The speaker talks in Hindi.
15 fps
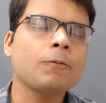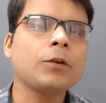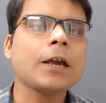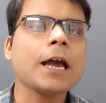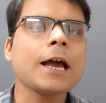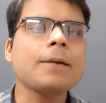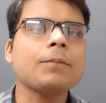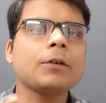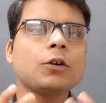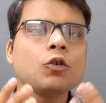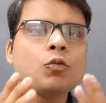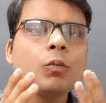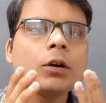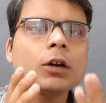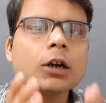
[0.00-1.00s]
वी हैव
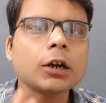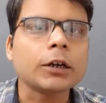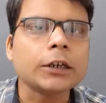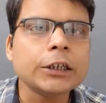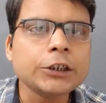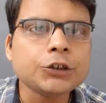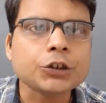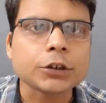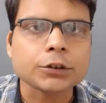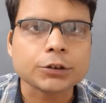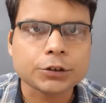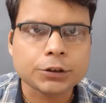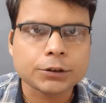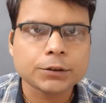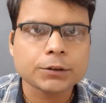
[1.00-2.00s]
ह्यूमन
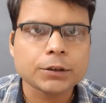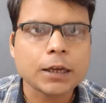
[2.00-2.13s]
कंडीशंस